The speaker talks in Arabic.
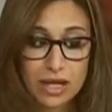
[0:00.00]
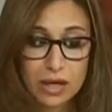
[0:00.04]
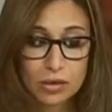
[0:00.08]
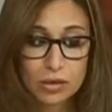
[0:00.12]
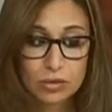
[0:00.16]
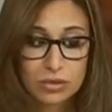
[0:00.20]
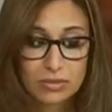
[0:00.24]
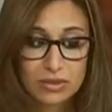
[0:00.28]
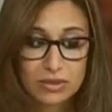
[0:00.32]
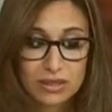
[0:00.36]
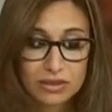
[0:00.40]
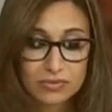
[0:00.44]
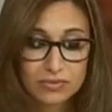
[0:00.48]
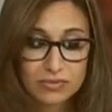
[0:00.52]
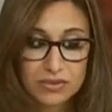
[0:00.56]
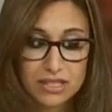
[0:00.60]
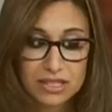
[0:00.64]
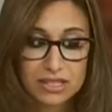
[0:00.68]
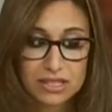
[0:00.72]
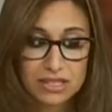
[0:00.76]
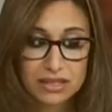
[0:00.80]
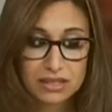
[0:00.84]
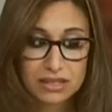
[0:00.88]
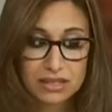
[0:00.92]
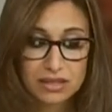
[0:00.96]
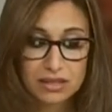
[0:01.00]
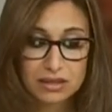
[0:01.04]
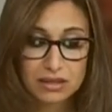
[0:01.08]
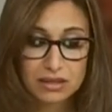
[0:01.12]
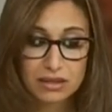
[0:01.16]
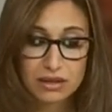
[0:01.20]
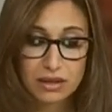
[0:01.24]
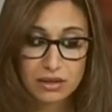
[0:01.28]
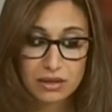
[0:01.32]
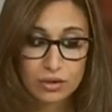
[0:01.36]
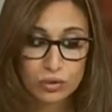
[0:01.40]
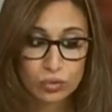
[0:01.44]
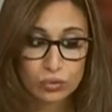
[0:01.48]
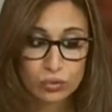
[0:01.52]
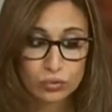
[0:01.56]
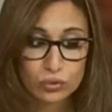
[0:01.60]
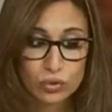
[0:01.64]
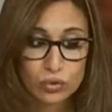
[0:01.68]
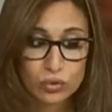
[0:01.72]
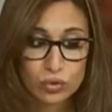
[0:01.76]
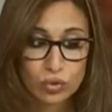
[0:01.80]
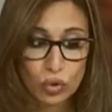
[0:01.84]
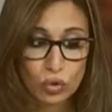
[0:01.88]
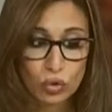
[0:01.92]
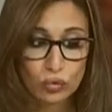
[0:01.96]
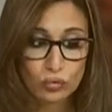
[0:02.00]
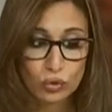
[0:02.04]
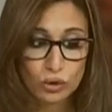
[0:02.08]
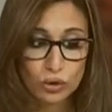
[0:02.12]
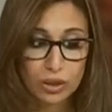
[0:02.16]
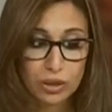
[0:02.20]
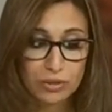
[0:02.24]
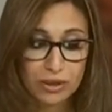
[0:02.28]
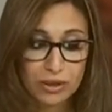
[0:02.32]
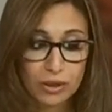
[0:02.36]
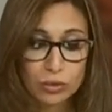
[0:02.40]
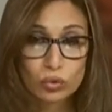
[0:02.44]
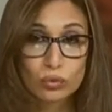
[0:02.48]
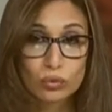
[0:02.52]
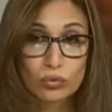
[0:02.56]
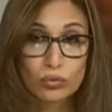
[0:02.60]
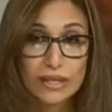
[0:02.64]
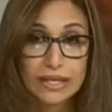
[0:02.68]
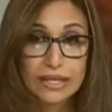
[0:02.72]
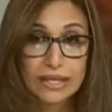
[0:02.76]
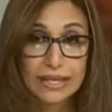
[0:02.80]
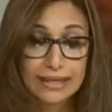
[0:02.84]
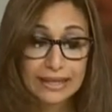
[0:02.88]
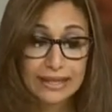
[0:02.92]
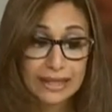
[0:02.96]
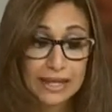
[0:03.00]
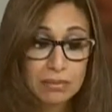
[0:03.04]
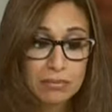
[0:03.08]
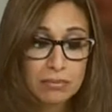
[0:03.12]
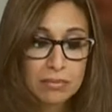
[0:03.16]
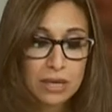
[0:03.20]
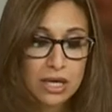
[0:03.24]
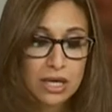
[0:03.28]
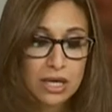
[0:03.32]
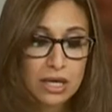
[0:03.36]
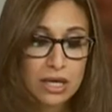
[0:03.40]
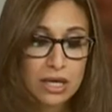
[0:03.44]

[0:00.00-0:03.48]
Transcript: أو يمكن في ناس كتير قريته في الصحف وتابعته في الإعلام